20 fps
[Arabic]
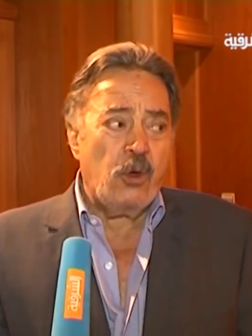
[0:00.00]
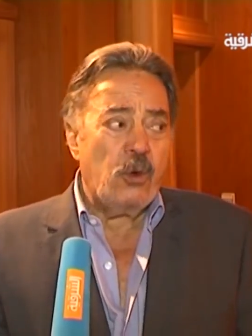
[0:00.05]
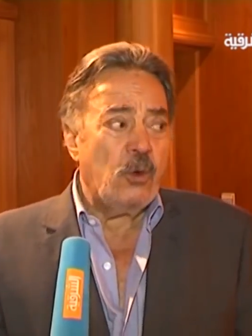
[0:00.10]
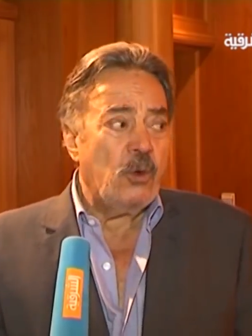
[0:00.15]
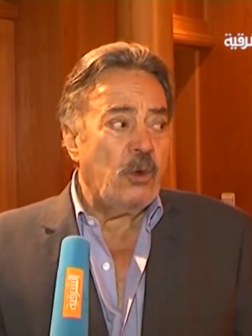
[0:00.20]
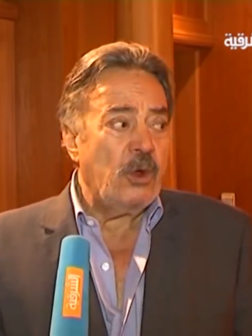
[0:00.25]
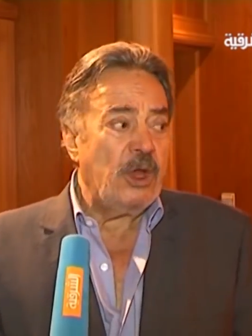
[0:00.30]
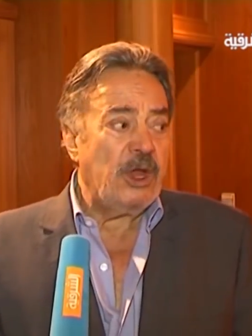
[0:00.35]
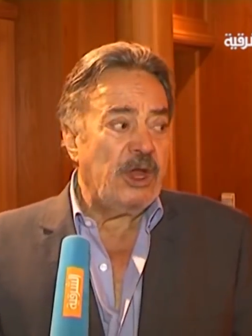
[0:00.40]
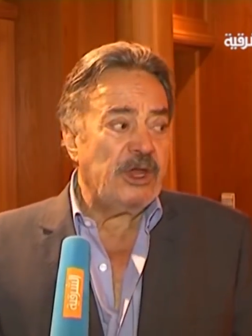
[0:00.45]

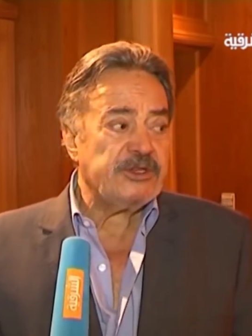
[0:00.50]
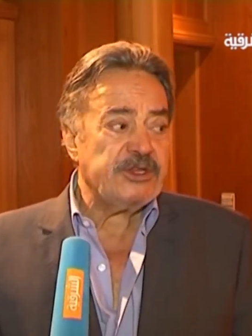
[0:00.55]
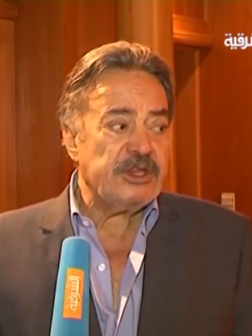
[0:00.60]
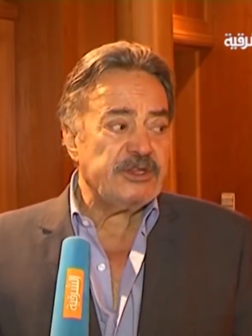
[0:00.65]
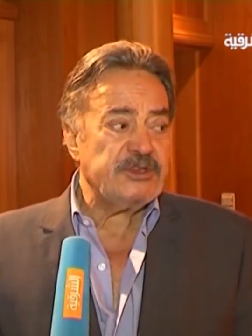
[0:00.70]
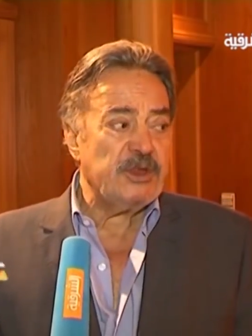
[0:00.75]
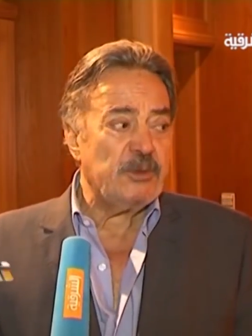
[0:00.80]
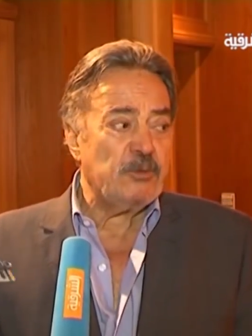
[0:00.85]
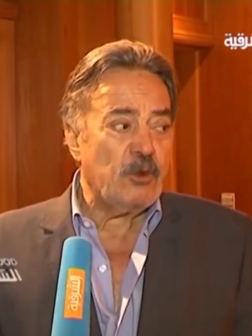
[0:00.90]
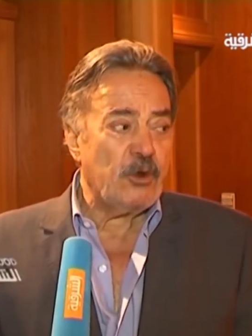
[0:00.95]

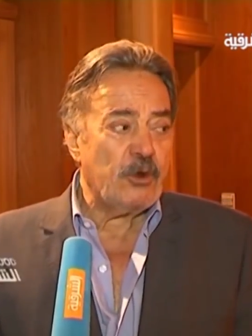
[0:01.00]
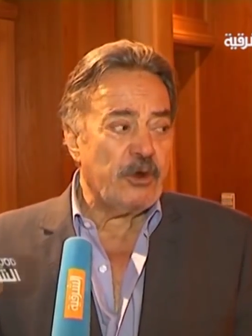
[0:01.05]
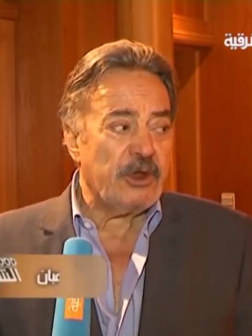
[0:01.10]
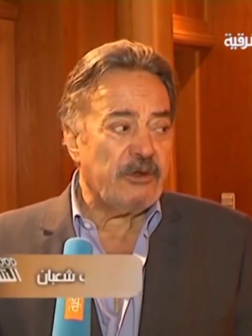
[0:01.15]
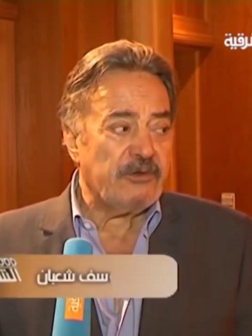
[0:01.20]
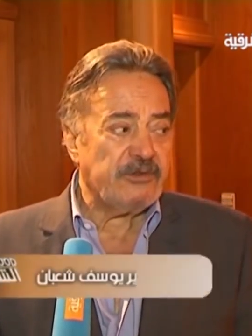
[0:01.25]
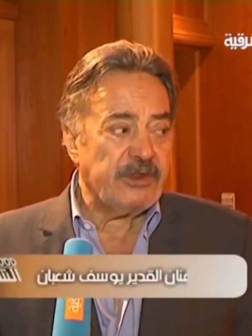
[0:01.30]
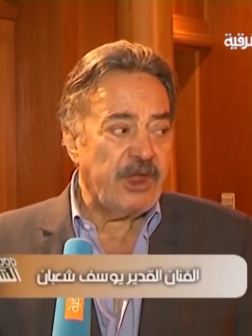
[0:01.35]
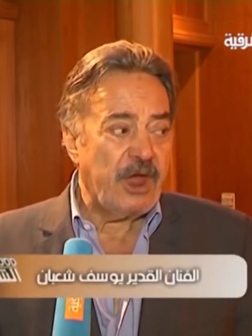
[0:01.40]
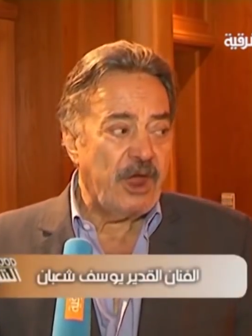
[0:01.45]
والإحساس
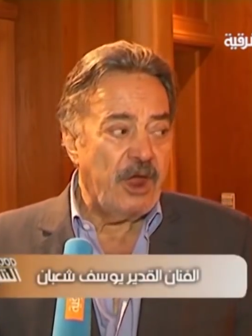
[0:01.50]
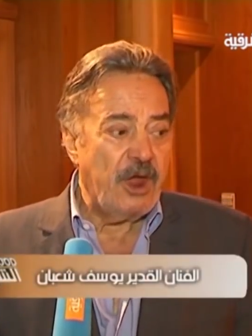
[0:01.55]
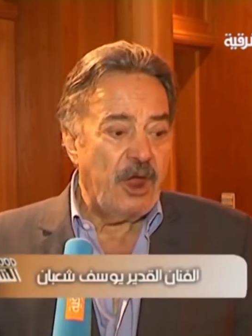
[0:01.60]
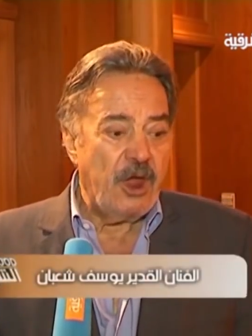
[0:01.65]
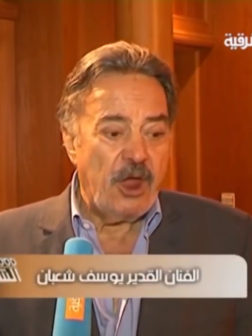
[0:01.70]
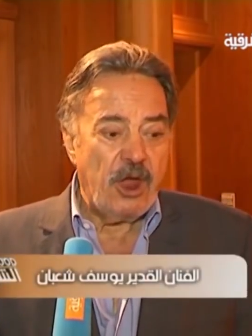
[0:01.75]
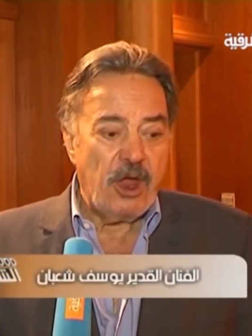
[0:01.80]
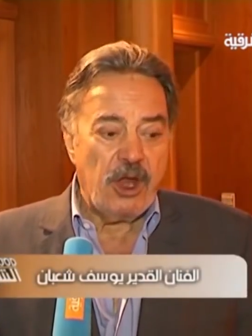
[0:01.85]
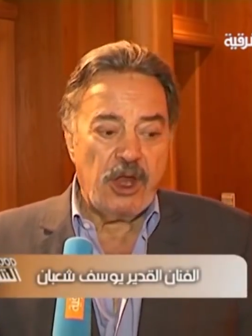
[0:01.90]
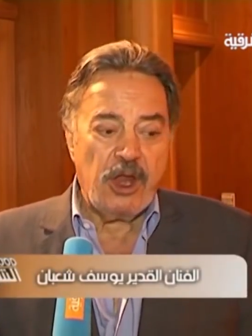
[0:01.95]
المرهف ده
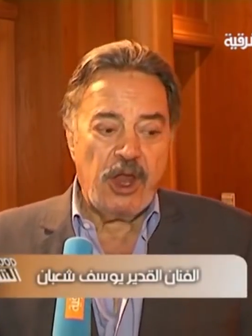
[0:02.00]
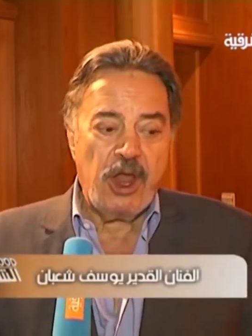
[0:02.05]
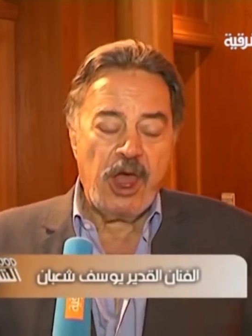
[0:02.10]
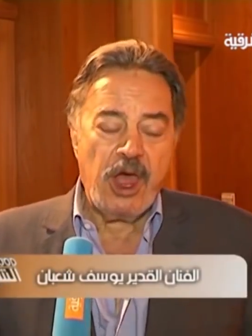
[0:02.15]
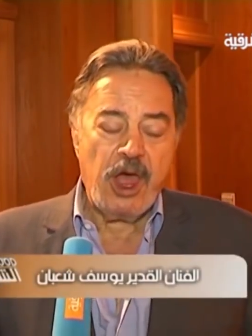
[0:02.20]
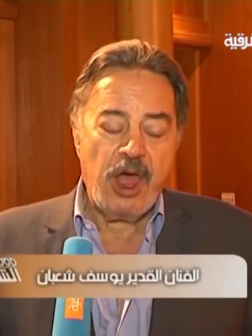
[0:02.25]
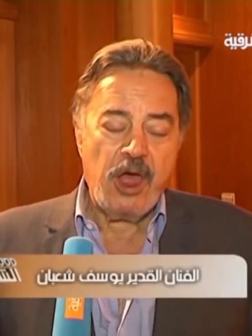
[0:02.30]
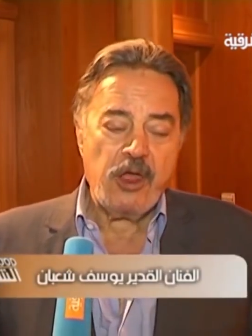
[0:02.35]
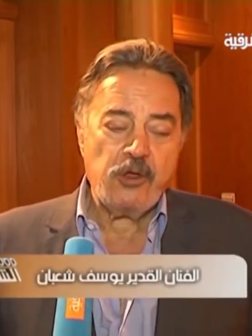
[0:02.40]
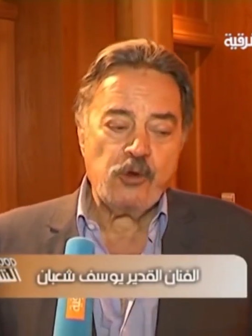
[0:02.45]

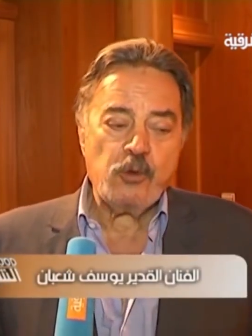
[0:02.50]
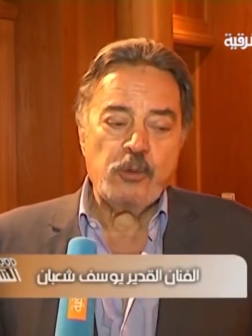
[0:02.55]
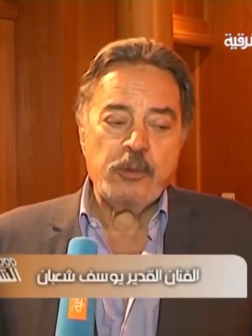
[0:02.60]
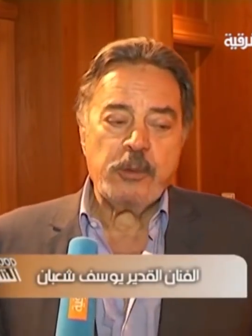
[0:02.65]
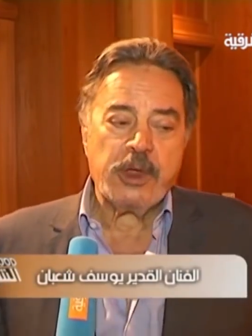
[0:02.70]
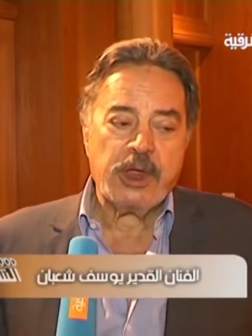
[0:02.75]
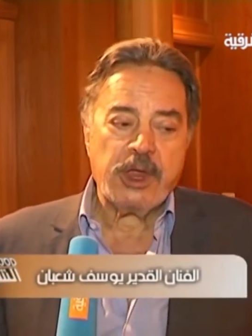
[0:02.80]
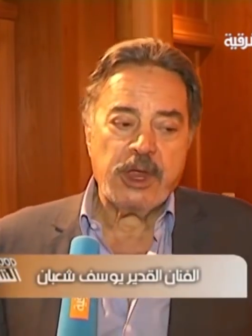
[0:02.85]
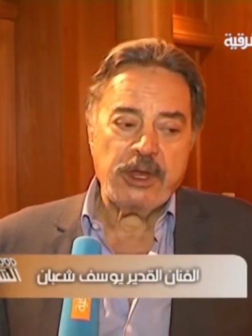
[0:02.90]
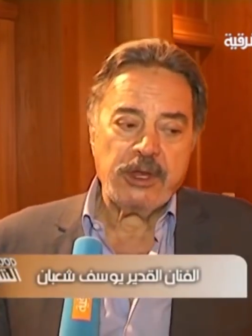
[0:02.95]
لا
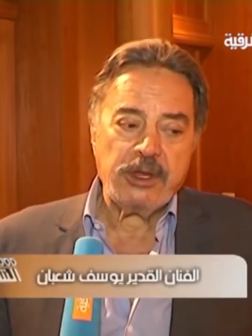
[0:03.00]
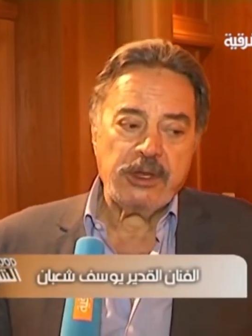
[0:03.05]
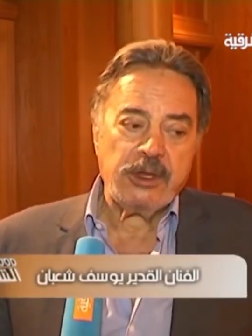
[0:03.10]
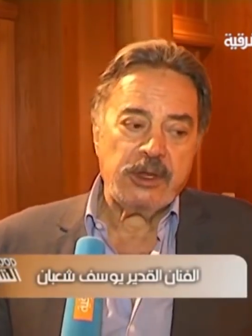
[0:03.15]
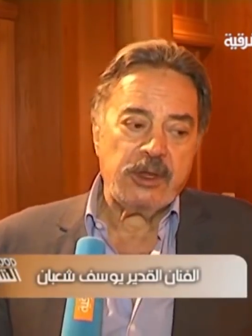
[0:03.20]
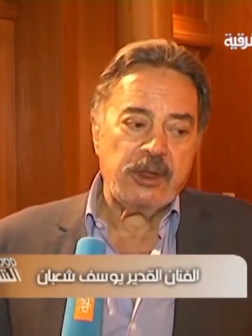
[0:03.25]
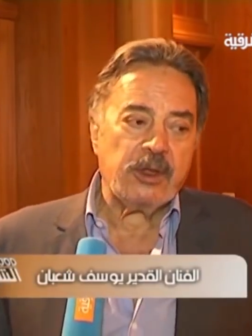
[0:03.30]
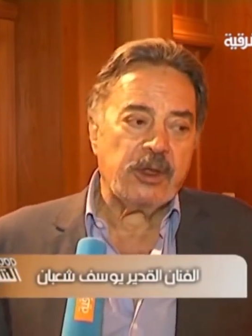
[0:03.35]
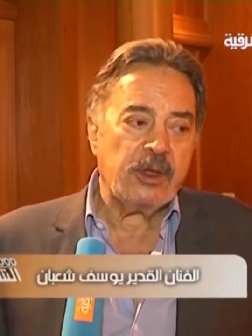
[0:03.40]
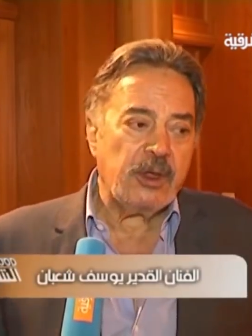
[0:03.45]
يمكن
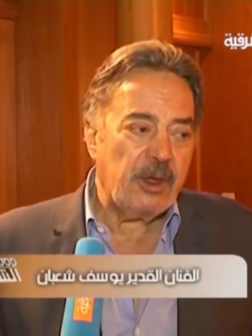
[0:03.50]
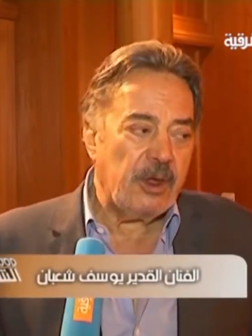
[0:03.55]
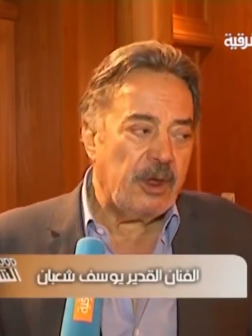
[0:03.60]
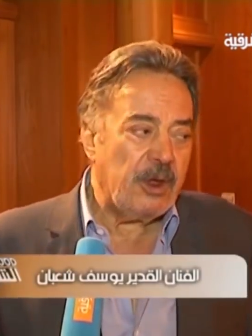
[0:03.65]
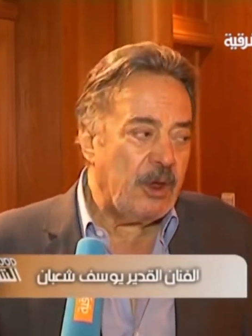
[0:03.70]
آه،